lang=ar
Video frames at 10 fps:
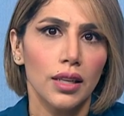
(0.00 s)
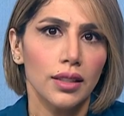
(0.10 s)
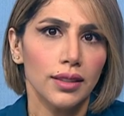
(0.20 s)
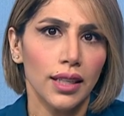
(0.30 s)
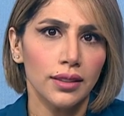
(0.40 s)

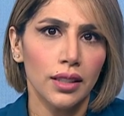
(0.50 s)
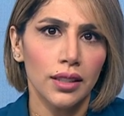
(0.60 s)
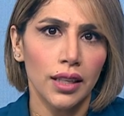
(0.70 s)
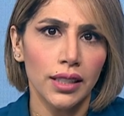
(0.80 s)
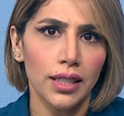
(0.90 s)
تحت
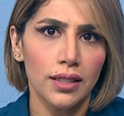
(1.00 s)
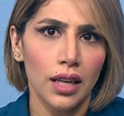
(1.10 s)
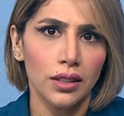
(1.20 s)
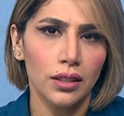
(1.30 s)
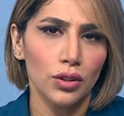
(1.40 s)
رعاية
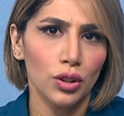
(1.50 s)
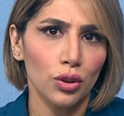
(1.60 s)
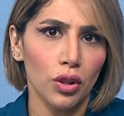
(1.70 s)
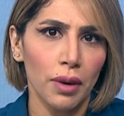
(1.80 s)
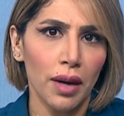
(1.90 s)
سعادة
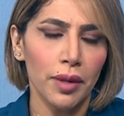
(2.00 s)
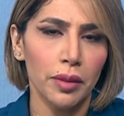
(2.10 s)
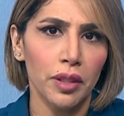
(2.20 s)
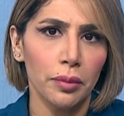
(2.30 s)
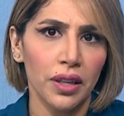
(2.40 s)
الدكتور محمد
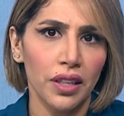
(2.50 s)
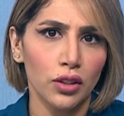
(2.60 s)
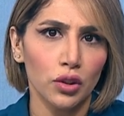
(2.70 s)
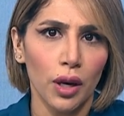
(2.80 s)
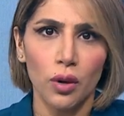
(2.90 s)
بن مبارك
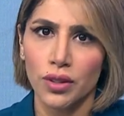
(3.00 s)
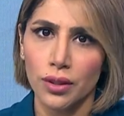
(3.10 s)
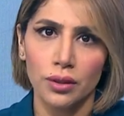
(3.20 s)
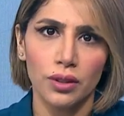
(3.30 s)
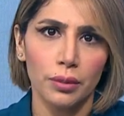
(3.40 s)
جمعة وزير
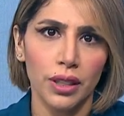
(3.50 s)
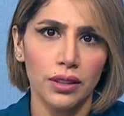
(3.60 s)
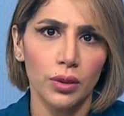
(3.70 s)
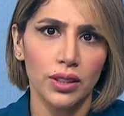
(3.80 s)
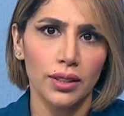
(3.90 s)
التربية
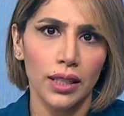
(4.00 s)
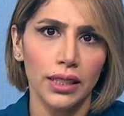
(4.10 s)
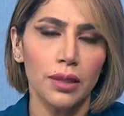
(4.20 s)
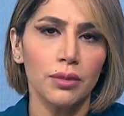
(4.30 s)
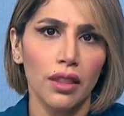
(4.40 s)

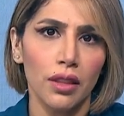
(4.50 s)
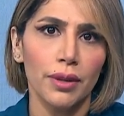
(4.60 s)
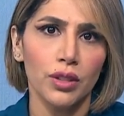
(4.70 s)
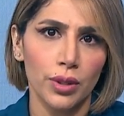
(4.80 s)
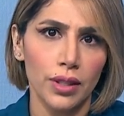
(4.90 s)
والتعليم
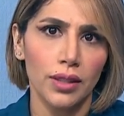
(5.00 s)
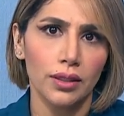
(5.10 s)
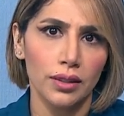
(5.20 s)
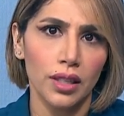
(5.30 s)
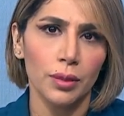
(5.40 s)
نظمت وزارة
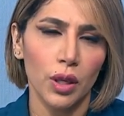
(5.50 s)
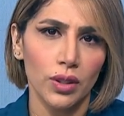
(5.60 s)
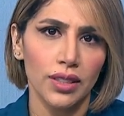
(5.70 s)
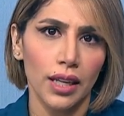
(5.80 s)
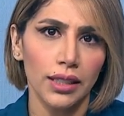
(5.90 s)
التربية
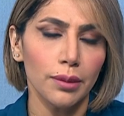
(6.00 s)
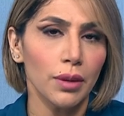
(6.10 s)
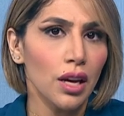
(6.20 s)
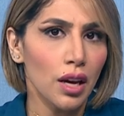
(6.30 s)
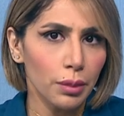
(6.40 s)
والتعليم
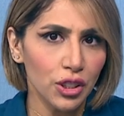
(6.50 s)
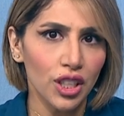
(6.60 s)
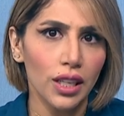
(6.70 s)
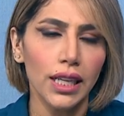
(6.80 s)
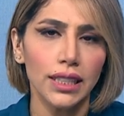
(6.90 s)

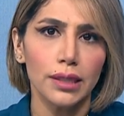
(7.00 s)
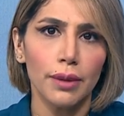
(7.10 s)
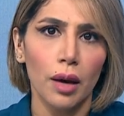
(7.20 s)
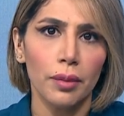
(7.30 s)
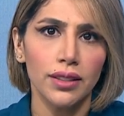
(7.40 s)
بالشراكة
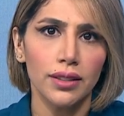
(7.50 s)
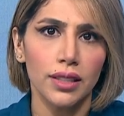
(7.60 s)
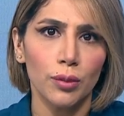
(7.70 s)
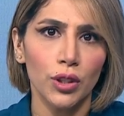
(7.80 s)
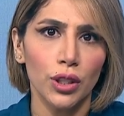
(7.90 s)
مع بيت
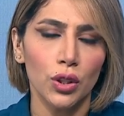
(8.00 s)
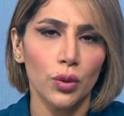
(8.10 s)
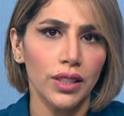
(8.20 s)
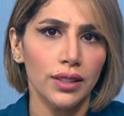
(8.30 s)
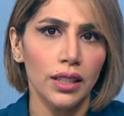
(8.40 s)
التمويل
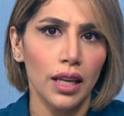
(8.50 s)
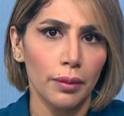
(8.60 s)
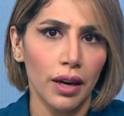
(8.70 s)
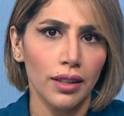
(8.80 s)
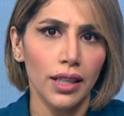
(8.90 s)
الكويتي
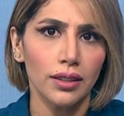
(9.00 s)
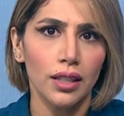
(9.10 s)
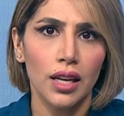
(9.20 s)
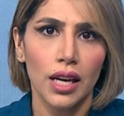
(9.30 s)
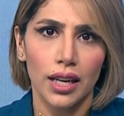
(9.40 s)
البحرين
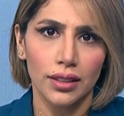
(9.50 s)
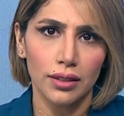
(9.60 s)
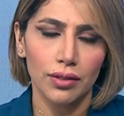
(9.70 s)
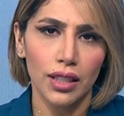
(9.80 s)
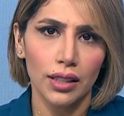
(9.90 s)

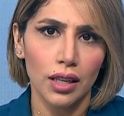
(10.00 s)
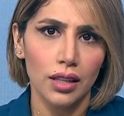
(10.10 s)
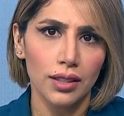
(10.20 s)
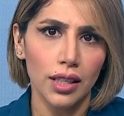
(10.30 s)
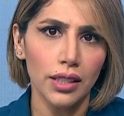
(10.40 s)
احتفالا
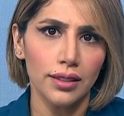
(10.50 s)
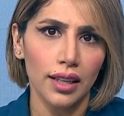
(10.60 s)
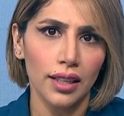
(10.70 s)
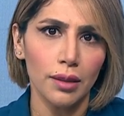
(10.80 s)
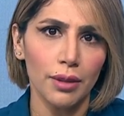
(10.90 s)
خاصا
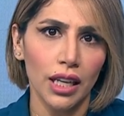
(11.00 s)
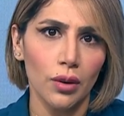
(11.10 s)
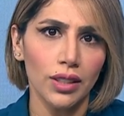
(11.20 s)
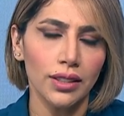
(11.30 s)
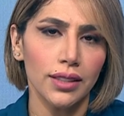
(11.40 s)
لتكريم
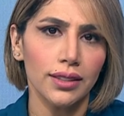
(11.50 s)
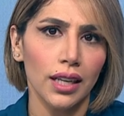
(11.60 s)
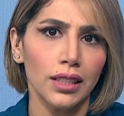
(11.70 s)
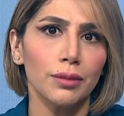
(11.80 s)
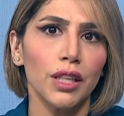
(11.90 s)
الكوادر
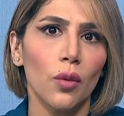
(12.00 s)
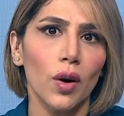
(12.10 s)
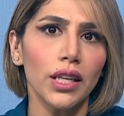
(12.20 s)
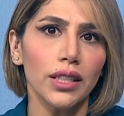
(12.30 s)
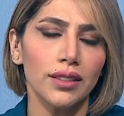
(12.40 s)
التعليمية
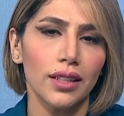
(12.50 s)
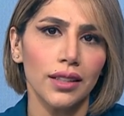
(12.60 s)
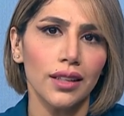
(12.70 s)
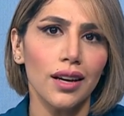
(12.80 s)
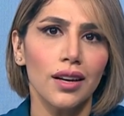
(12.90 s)

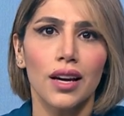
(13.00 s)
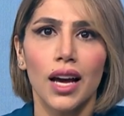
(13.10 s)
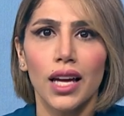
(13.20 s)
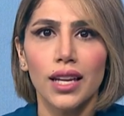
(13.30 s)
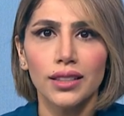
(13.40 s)
والإدارية
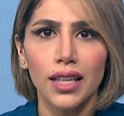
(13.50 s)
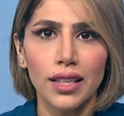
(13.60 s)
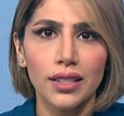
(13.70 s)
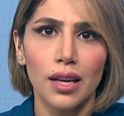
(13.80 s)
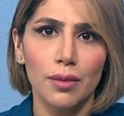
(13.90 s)
التي
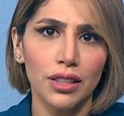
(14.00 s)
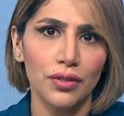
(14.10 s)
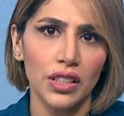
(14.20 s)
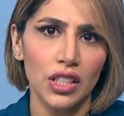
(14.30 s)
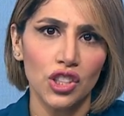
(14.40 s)
أسهمت
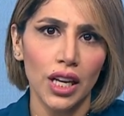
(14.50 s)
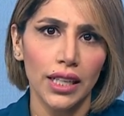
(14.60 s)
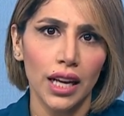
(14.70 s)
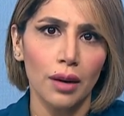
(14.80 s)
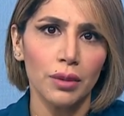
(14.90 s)
في نجاح
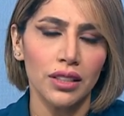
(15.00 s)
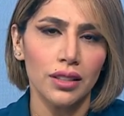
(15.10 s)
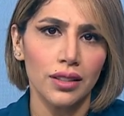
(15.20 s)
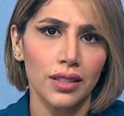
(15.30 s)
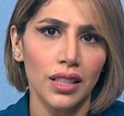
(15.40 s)
العام
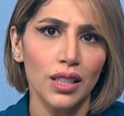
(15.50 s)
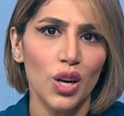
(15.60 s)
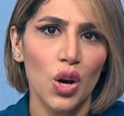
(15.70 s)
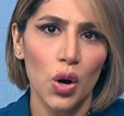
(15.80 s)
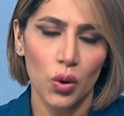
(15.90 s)
الدراسي
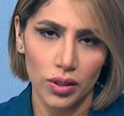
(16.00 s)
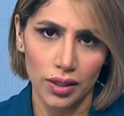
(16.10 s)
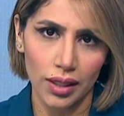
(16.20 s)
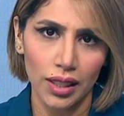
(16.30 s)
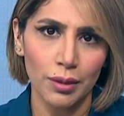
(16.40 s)

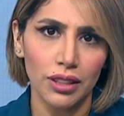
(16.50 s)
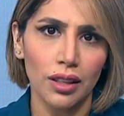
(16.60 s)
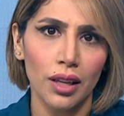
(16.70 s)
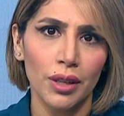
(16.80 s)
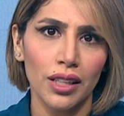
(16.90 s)
وتكريم
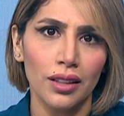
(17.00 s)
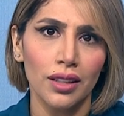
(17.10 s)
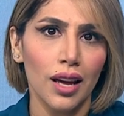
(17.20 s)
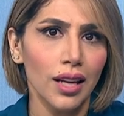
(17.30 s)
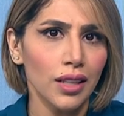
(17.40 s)
الطلبة الذين
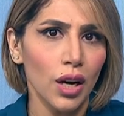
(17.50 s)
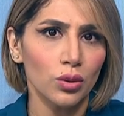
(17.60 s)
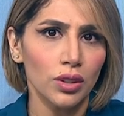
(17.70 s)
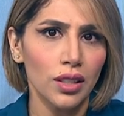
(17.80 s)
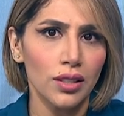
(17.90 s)
أنهوا
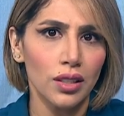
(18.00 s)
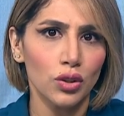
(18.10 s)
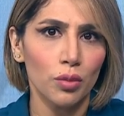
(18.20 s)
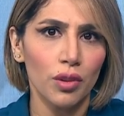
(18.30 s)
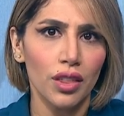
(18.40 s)

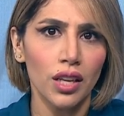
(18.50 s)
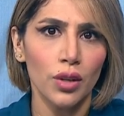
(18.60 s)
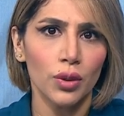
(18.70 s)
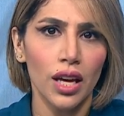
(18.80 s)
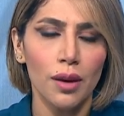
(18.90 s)
دراستهم
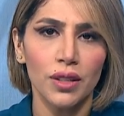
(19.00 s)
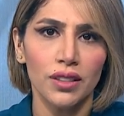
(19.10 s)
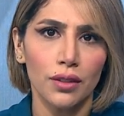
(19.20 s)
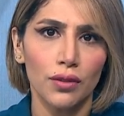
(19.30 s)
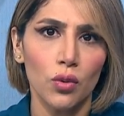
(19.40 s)
الثانوية
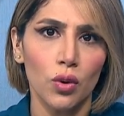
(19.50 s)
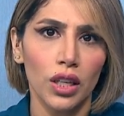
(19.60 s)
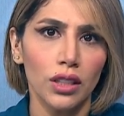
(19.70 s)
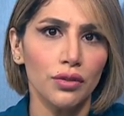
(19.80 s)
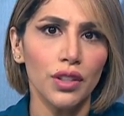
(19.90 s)
بتفوق
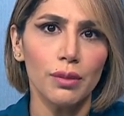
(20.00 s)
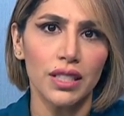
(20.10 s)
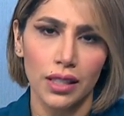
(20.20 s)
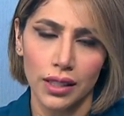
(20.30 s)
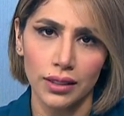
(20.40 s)
في
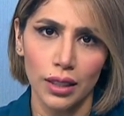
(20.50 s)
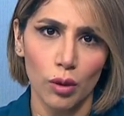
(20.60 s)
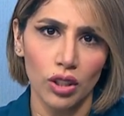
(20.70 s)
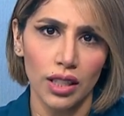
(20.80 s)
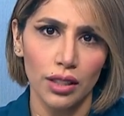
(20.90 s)
المسارات
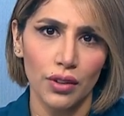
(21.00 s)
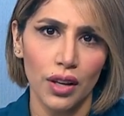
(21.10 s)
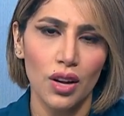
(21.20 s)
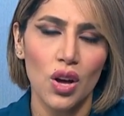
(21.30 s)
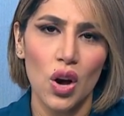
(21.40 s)
المختلفة
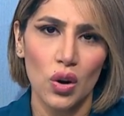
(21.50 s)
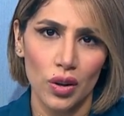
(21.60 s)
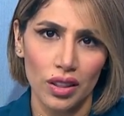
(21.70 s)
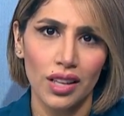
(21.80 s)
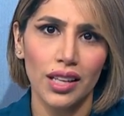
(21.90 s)

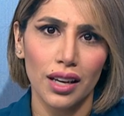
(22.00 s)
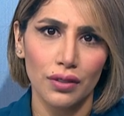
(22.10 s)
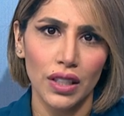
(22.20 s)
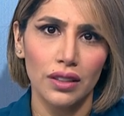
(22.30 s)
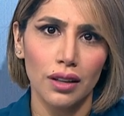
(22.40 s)
وذلك
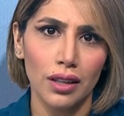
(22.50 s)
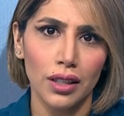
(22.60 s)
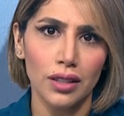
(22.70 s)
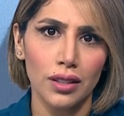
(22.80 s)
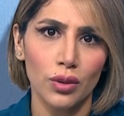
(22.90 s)
في إطار
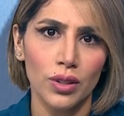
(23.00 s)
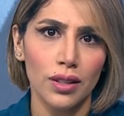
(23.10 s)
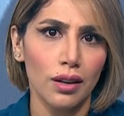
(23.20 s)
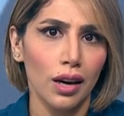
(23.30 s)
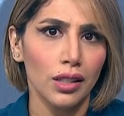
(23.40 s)
حرص
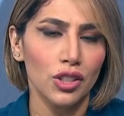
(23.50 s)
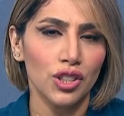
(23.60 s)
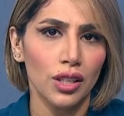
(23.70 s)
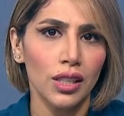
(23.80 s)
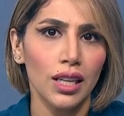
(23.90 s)
الوزارة على
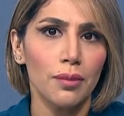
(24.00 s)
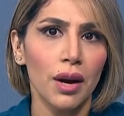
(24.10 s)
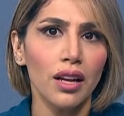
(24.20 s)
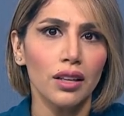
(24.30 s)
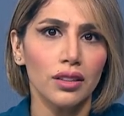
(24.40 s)
الشراكة
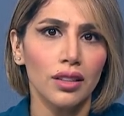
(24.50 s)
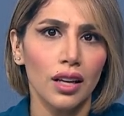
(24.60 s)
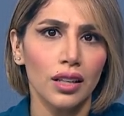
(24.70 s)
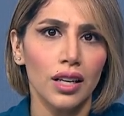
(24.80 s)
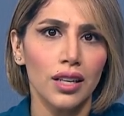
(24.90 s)
مع القطاع
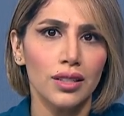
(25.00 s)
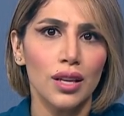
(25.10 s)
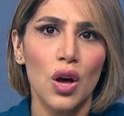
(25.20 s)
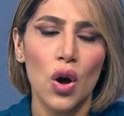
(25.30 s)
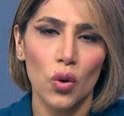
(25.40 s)
الخاص
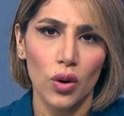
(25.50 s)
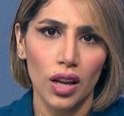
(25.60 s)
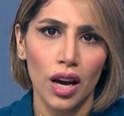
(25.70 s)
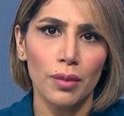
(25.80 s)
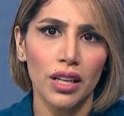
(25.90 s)

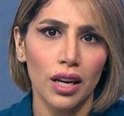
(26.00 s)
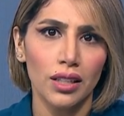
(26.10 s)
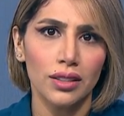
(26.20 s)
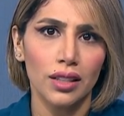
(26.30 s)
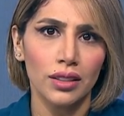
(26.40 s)
والعمل على
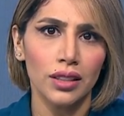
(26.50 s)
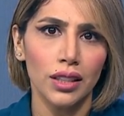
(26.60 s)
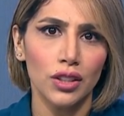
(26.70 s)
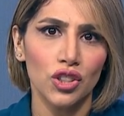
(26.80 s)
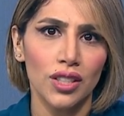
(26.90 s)
تقدير
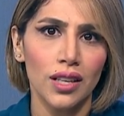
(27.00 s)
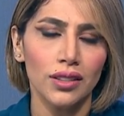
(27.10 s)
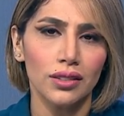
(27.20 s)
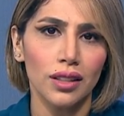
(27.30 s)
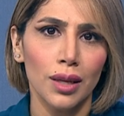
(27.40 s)
إنجازات
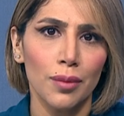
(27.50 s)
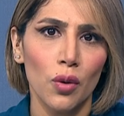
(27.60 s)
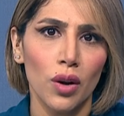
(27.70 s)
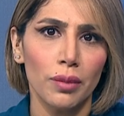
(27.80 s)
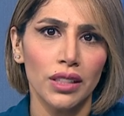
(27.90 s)
الطلبة
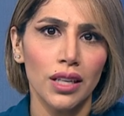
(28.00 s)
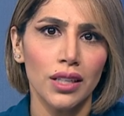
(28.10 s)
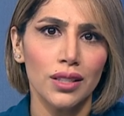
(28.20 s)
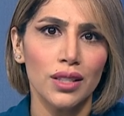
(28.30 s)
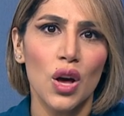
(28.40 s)

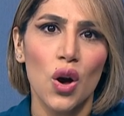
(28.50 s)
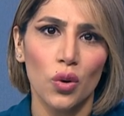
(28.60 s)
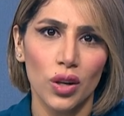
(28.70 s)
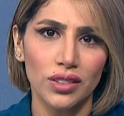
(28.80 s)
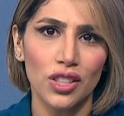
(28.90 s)
والمدارس
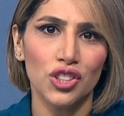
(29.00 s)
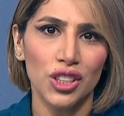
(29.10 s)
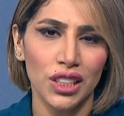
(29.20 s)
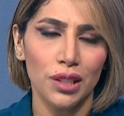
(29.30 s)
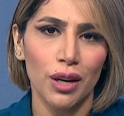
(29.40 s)

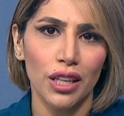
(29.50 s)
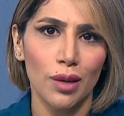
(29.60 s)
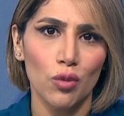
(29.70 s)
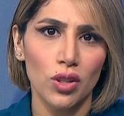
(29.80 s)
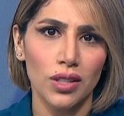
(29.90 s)
وتشجيعهم على
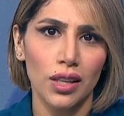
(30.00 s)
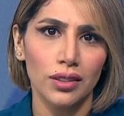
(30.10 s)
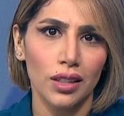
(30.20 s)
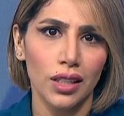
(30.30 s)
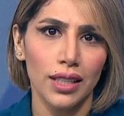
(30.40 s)
مواصلة
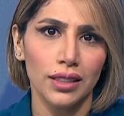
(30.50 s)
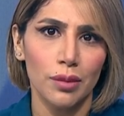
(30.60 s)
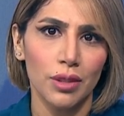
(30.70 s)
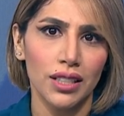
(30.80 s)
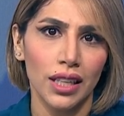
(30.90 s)
رحلتهم
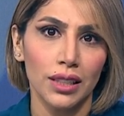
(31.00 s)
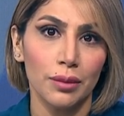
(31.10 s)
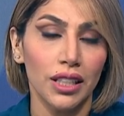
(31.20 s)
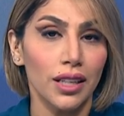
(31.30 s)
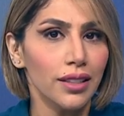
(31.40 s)

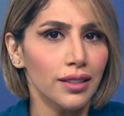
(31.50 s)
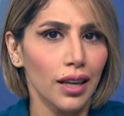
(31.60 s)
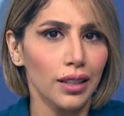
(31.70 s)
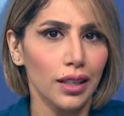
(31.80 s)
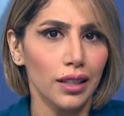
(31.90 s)
التعليمية
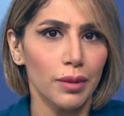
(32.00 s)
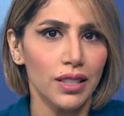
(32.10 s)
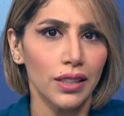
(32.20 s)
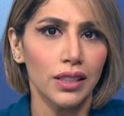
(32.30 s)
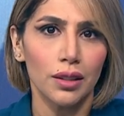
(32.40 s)
لتحقيق
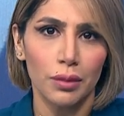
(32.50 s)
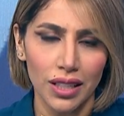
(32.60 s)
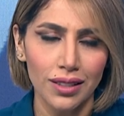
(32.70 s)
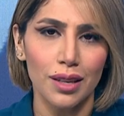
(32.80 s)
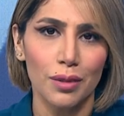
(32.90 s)
المزيد من
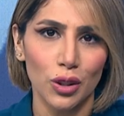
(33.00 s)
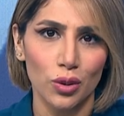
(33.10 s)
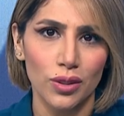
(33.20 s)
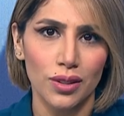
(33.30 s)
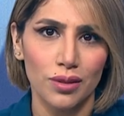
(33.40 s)

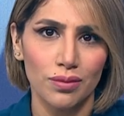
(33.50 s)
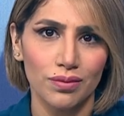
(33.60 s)
التميز